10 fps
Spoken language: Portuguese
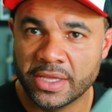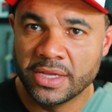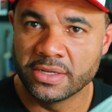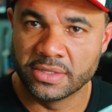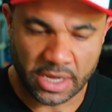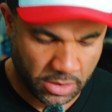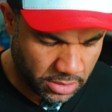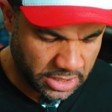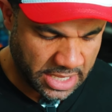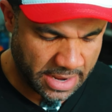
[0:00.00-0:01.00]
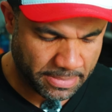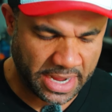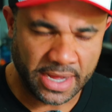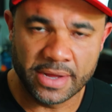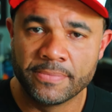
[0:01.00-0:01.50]
aqui, da Honda e
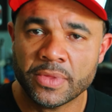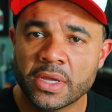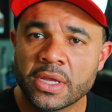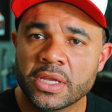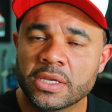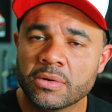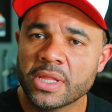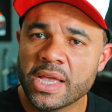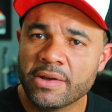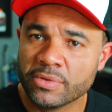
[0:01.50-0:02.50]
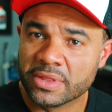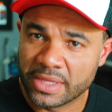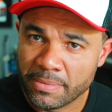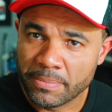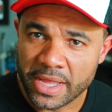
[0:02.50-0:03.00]
Yamaha, e eu levo
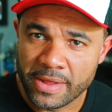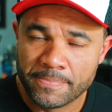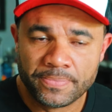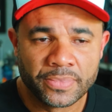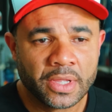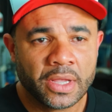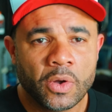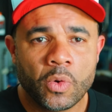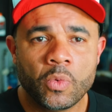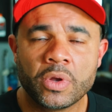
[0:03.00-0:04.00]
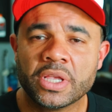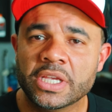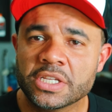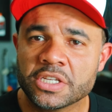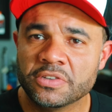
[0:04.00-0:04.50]
também um
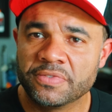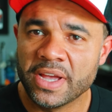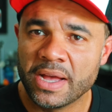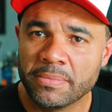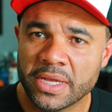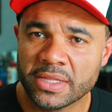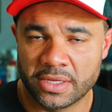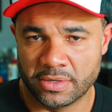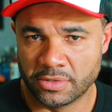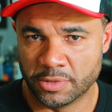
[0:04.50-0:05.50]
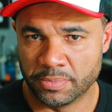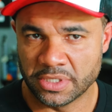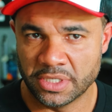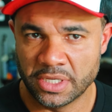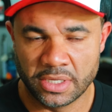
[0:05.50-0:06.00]
kit de ferramenta, tipo
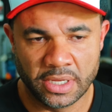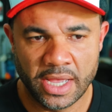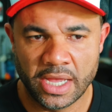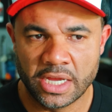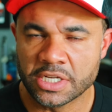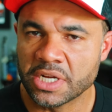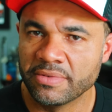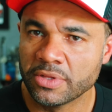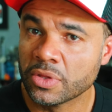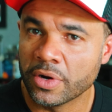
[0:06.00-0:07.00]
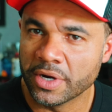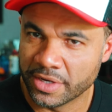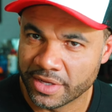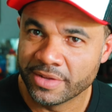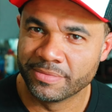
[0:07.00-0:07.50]
assim, é, chave
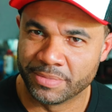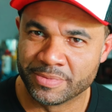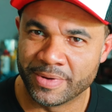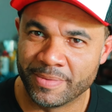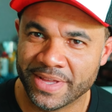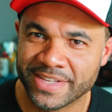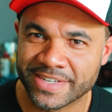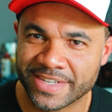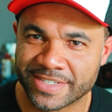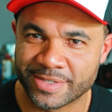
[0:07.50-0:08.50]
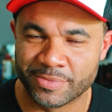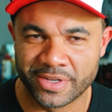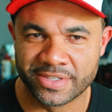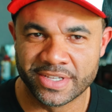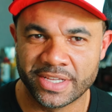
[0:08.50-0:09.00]
torque, principalmente nessas
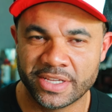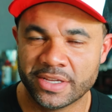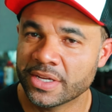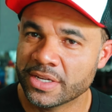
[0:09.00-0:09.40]
motos aí,